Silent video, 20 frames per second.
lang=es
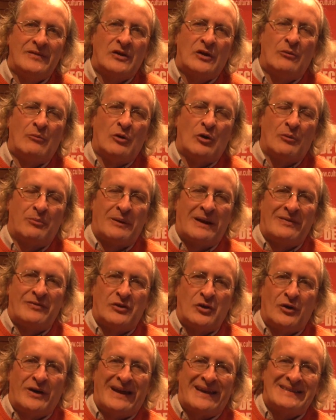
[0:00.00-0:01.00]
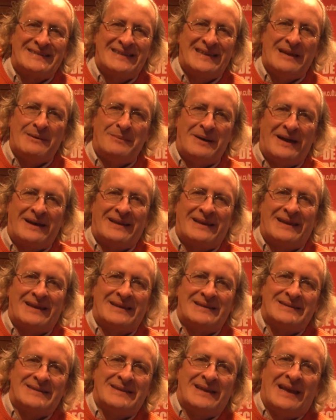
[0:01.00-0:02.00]
como lo planteó García
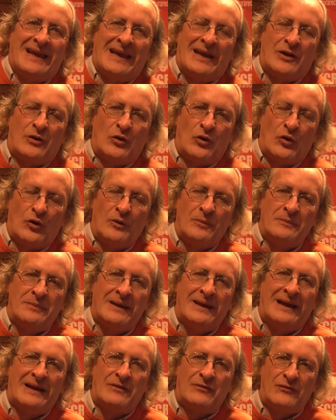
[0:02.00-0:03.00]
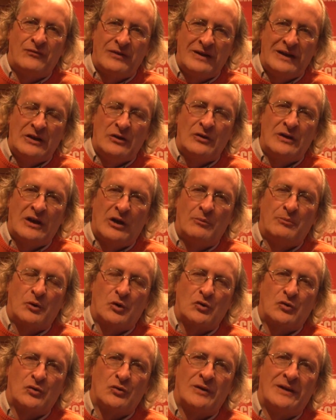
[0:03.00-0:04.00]
Márquez en Colombia al filo de la
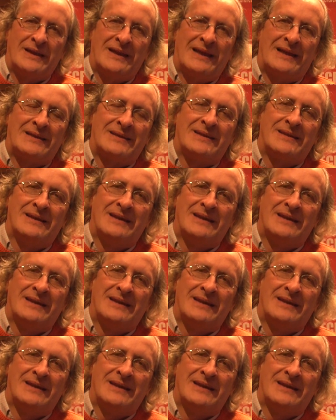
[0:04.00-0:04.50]
oportunidad.